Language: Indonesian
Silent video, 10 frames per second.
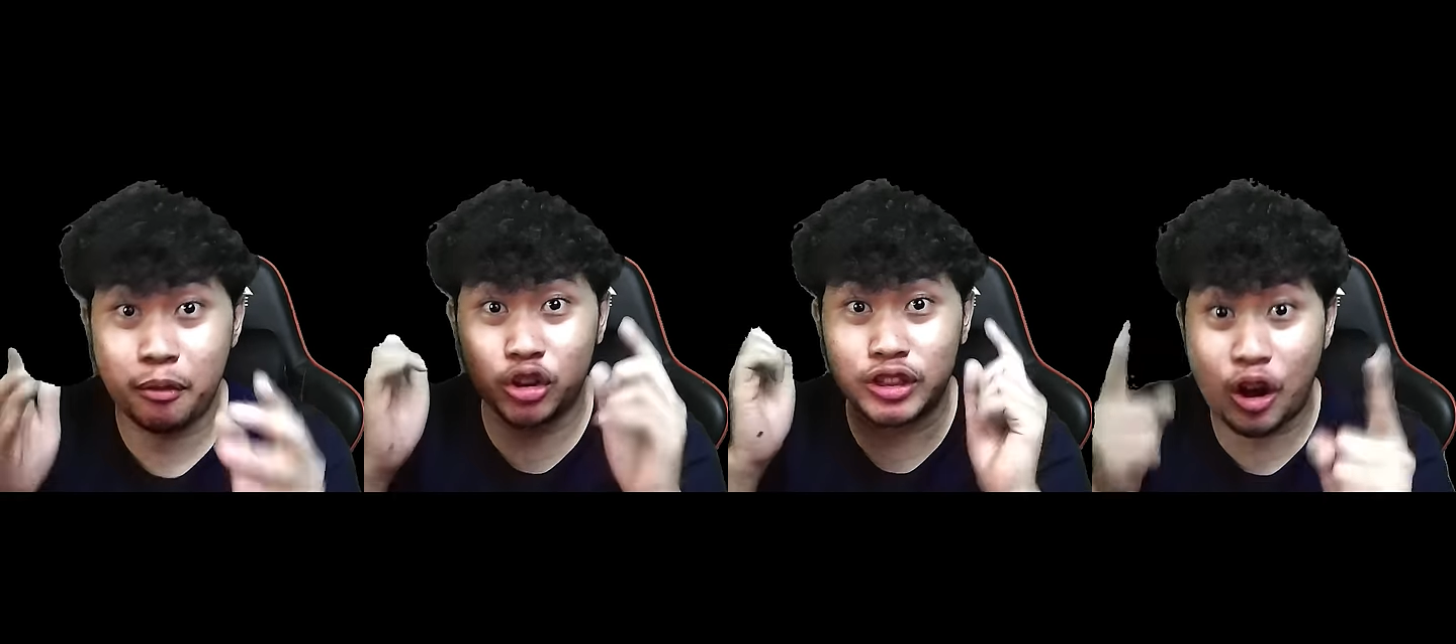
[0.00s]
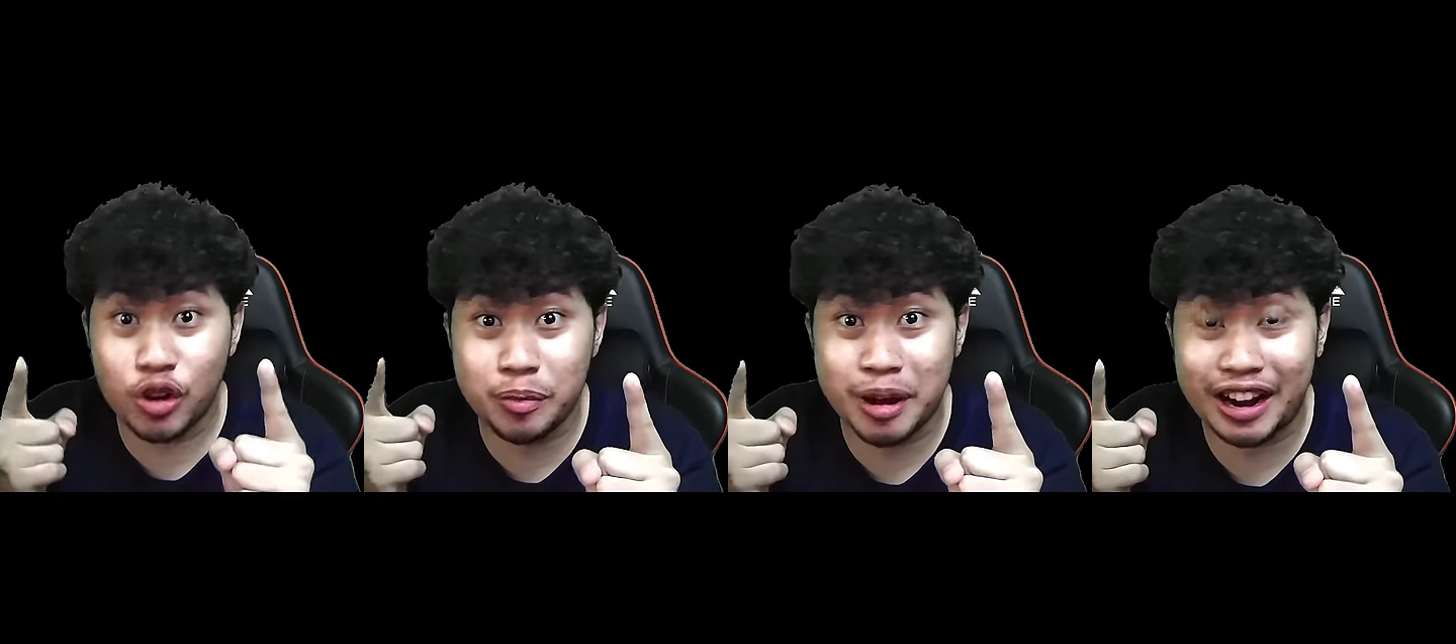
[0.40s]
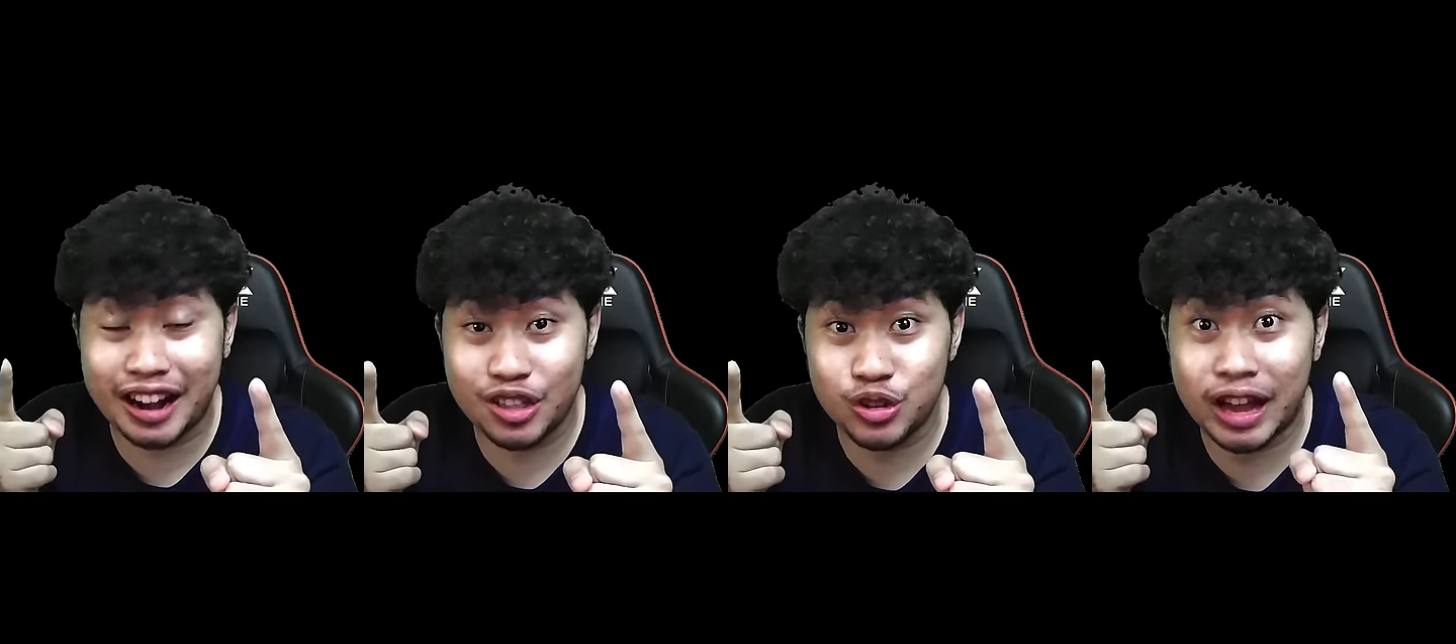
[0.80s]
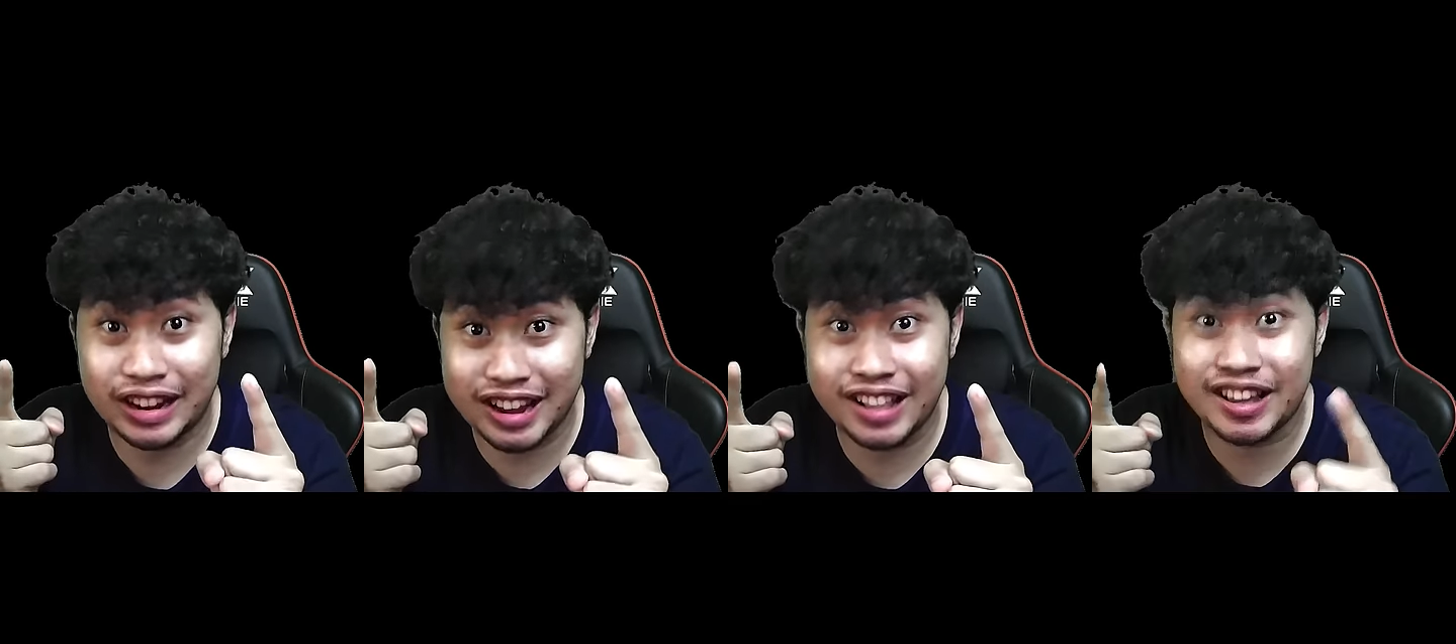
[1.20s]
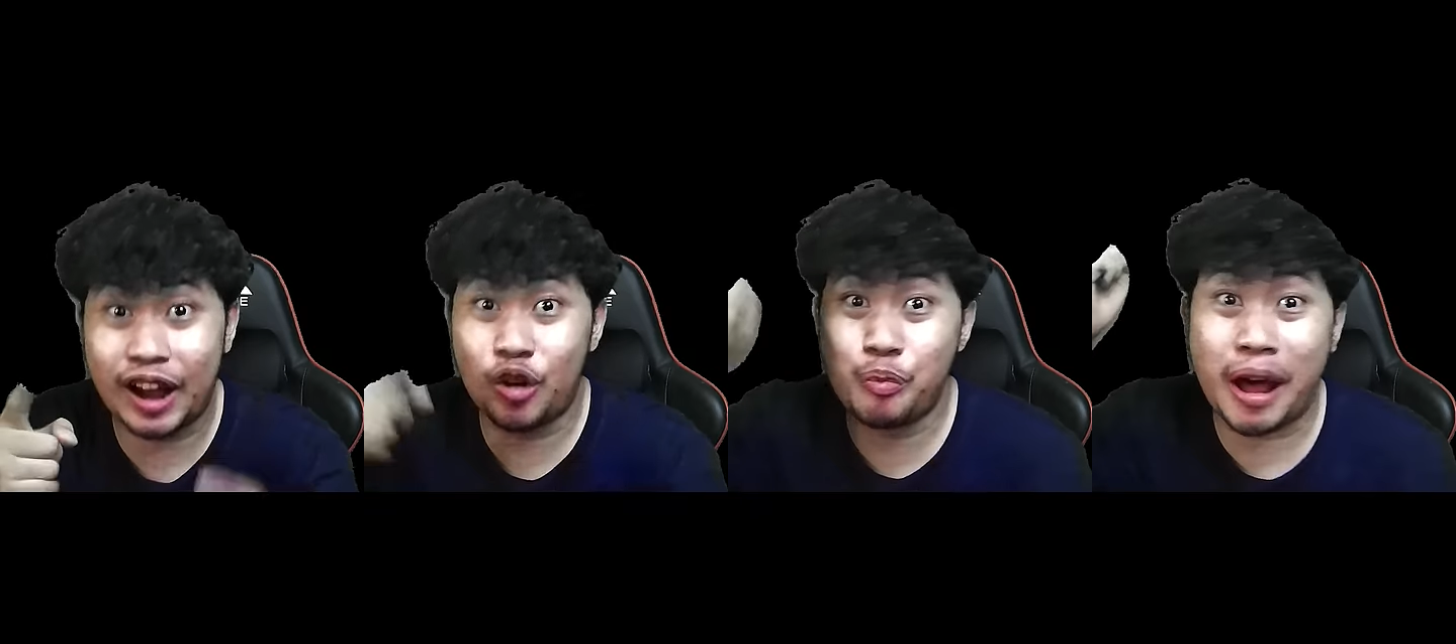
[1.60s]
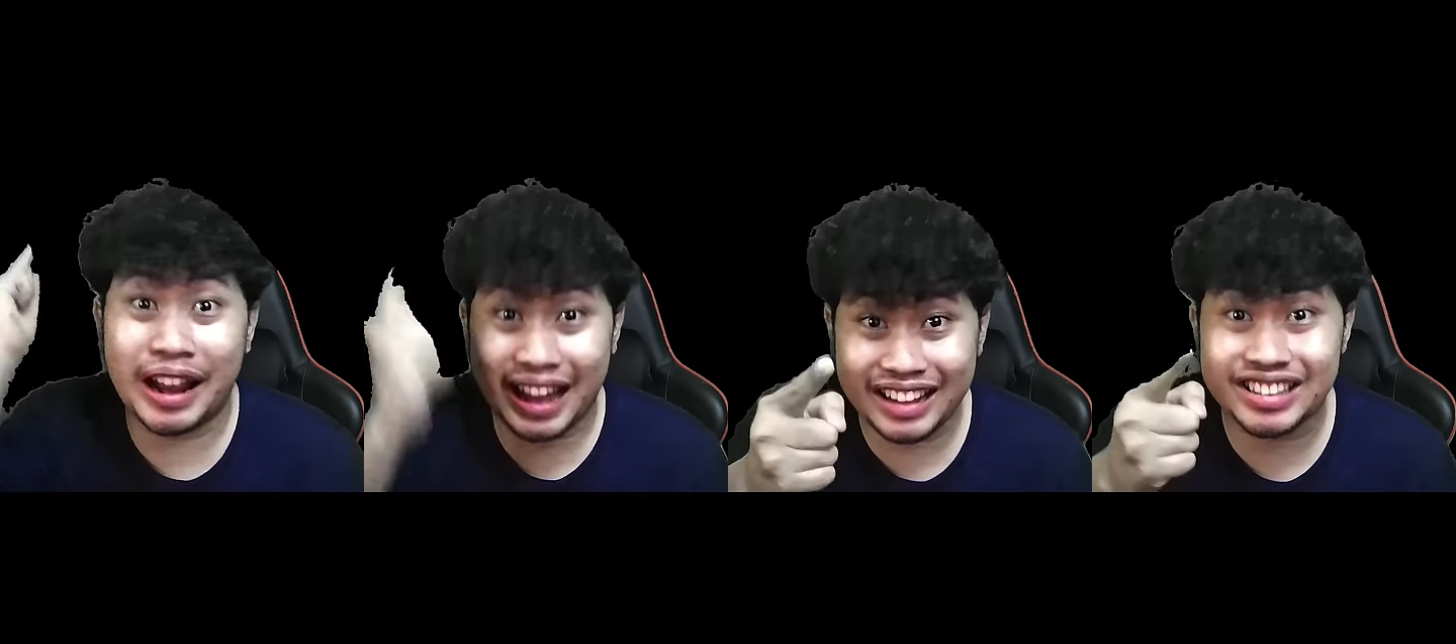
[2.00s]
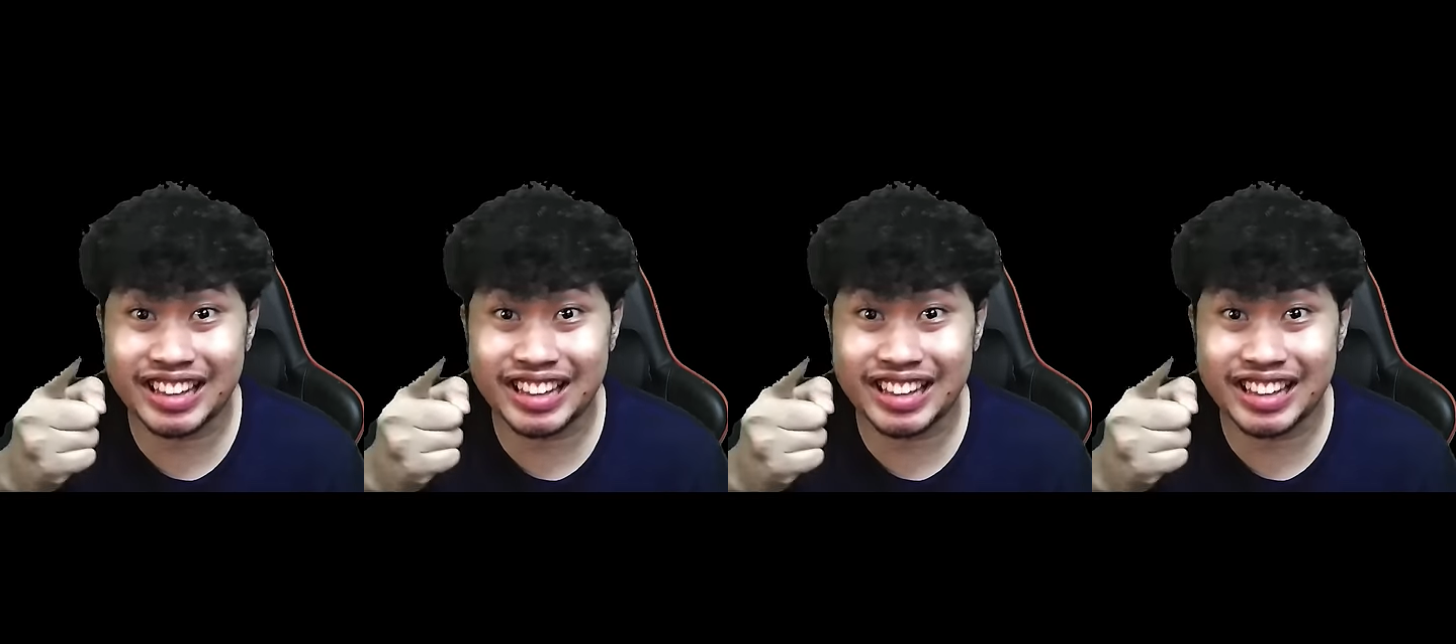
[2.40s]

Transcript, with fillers: Mau tahu gimana kelanjutannya? Jangan lupa like,